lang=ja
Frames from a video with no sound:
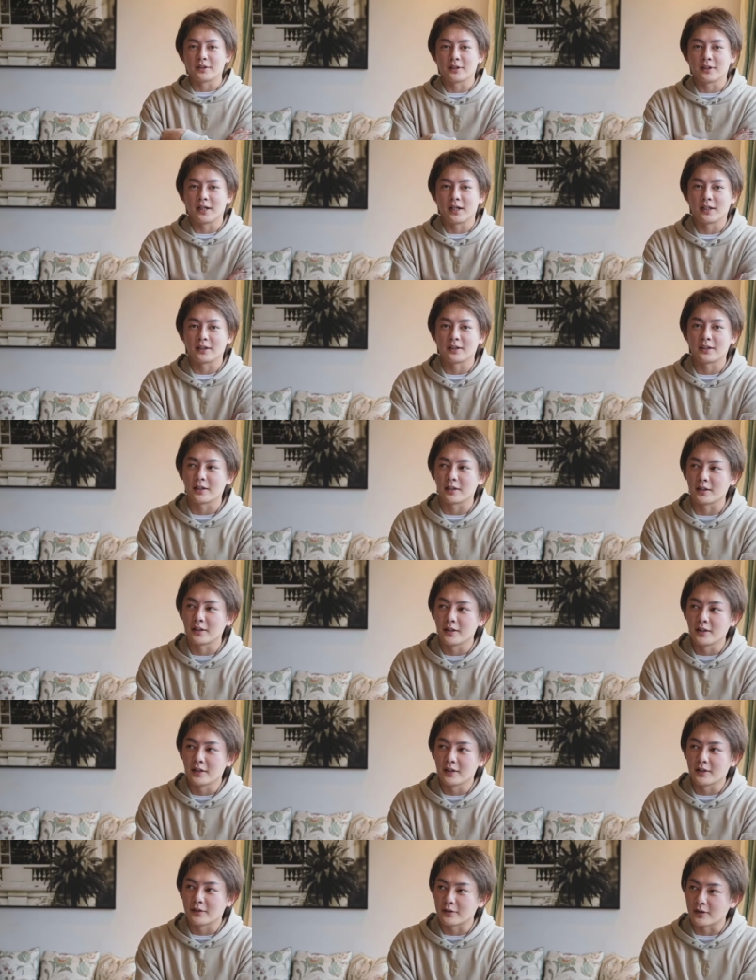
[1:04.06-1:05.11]
相手に
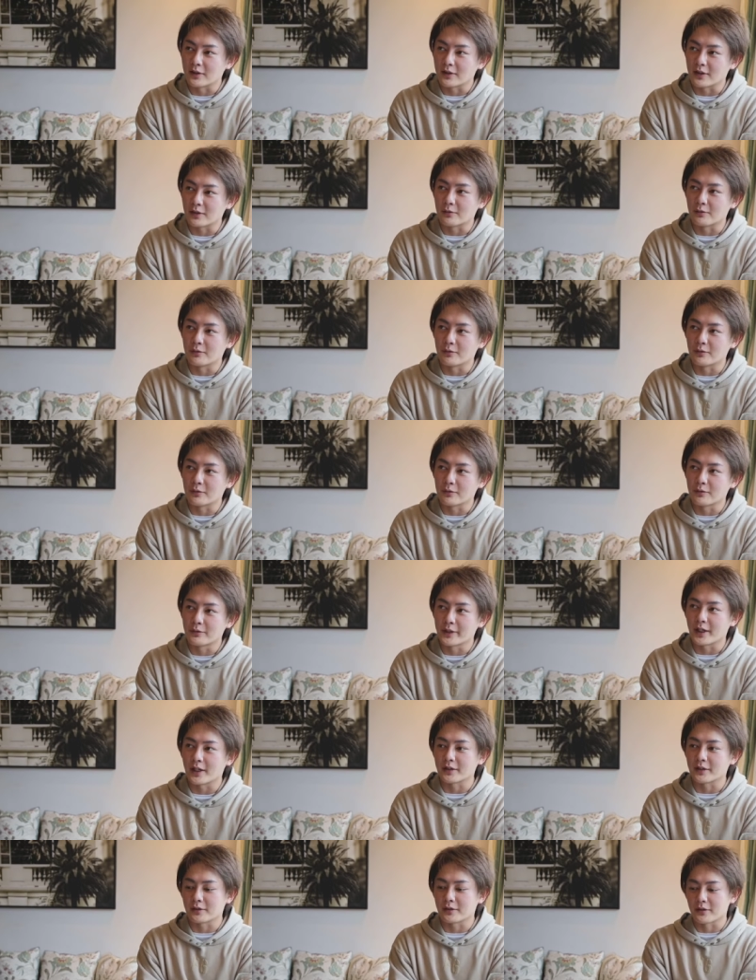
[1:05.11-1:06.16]
なんかこう、声
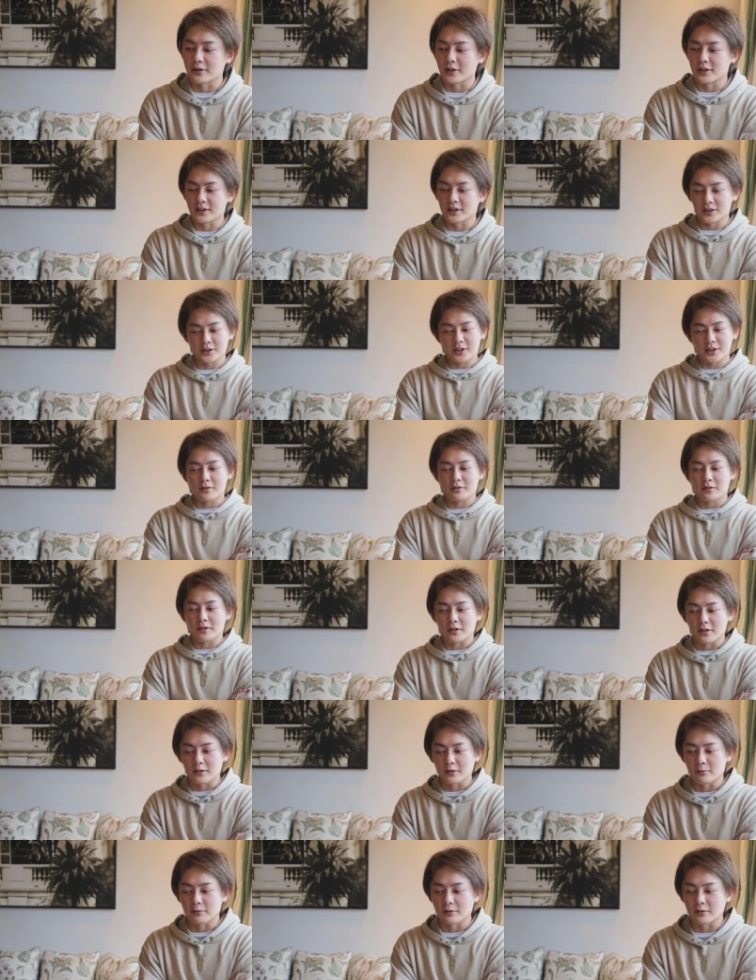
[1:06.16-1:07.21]
かけてくれて優しい人だ
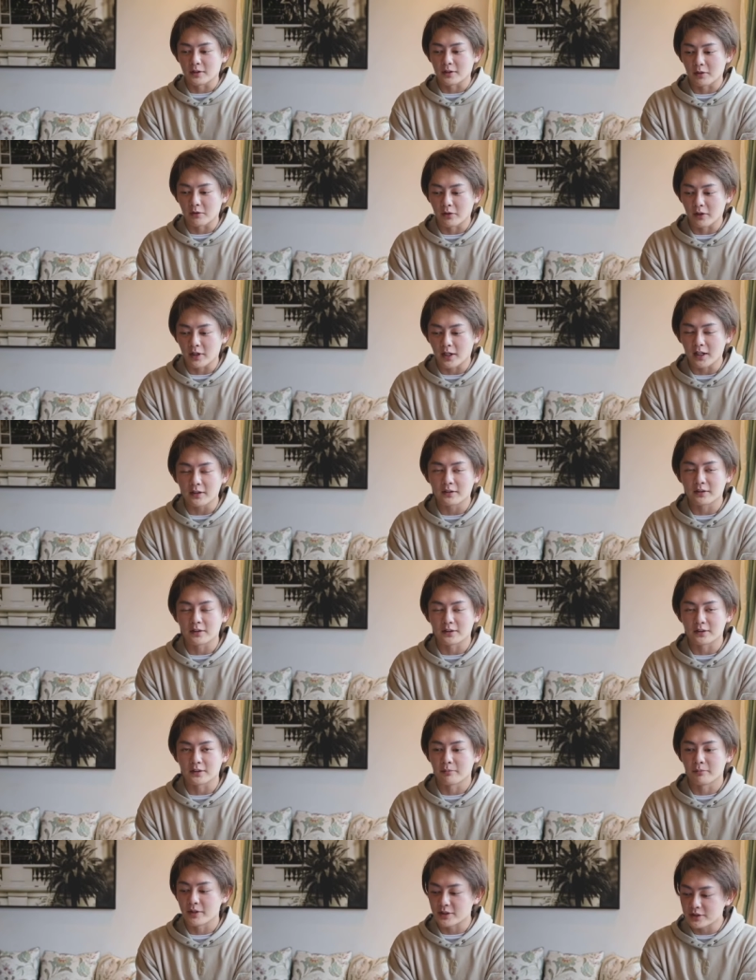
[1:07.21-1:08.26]
なと思ったら、俺、勝って
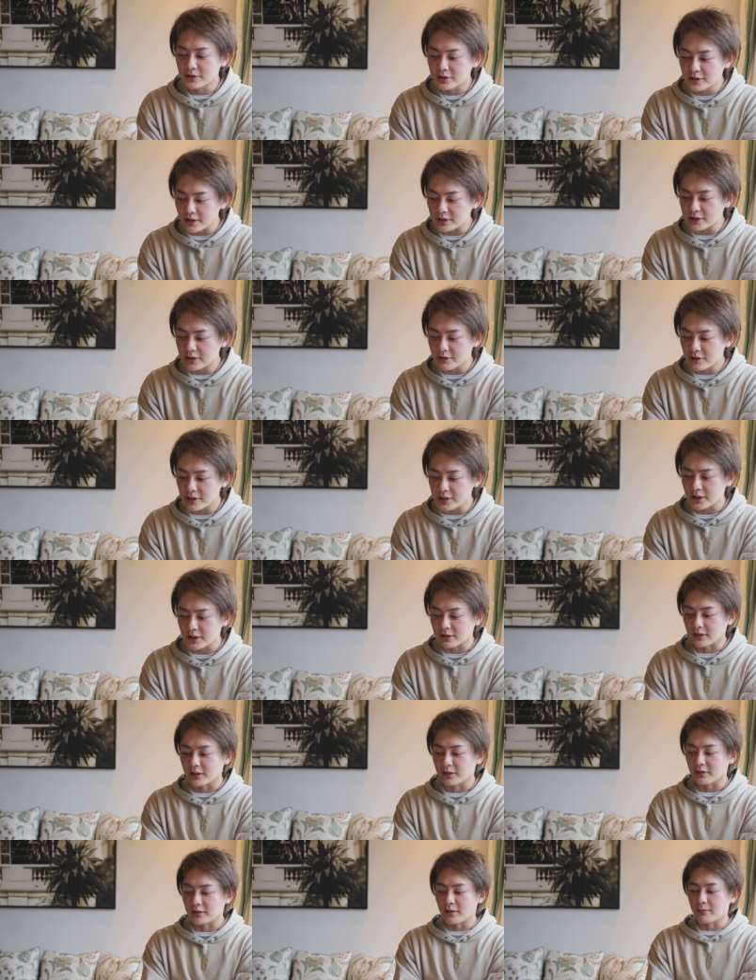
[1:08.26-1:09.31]
さ、めちゃくちゃ嬉しかっ
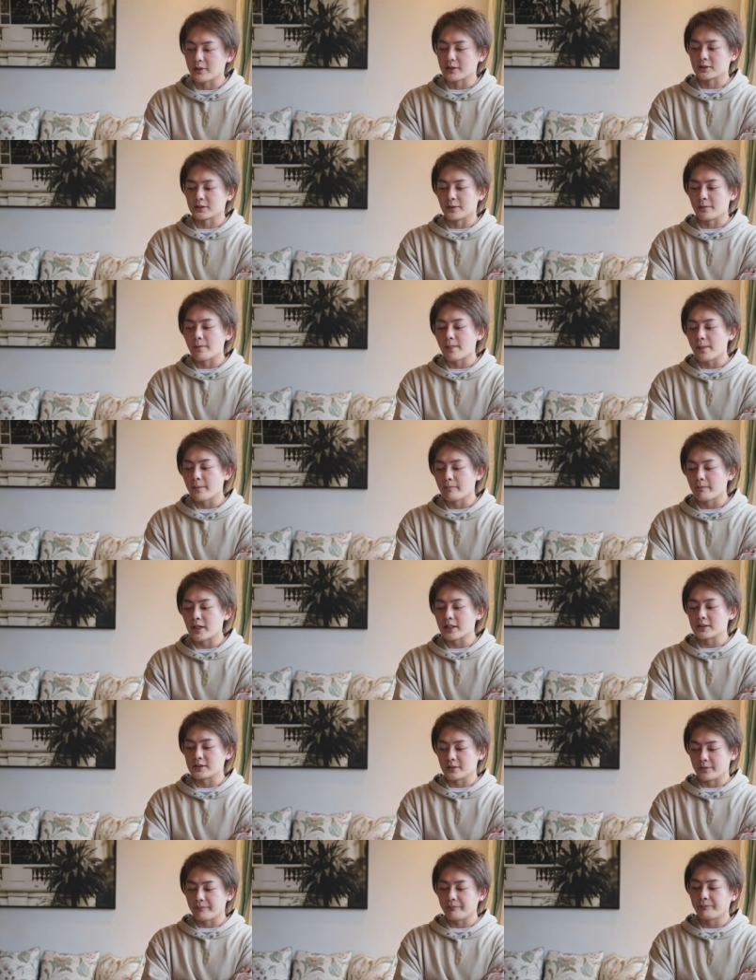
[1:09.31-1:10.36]
たんだよね、まず。ま
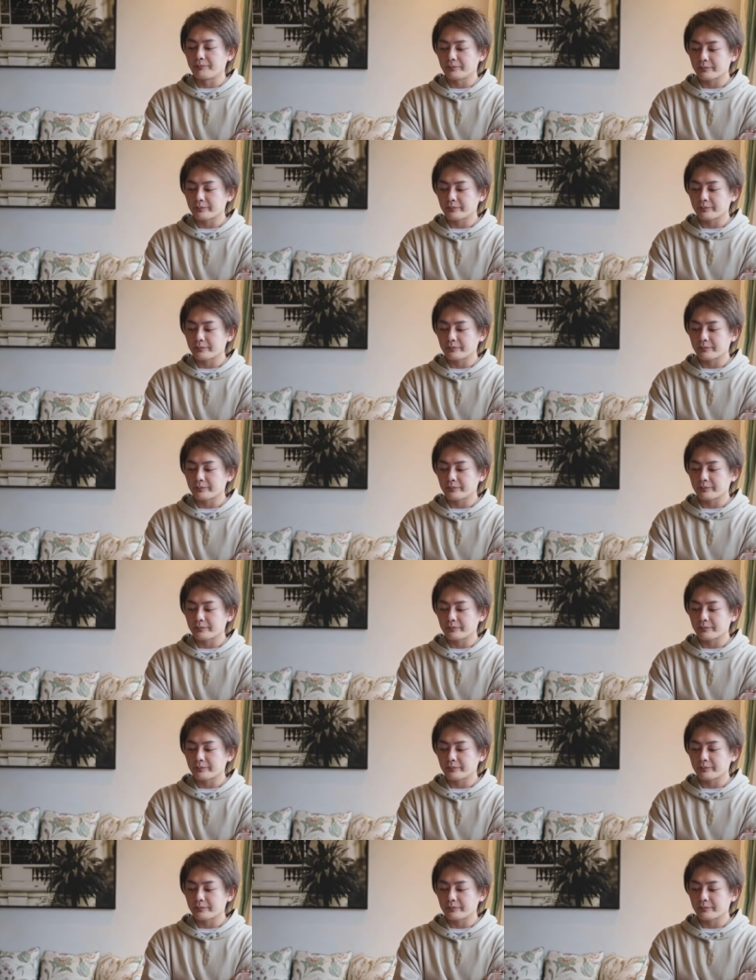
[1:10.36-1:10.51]
ず。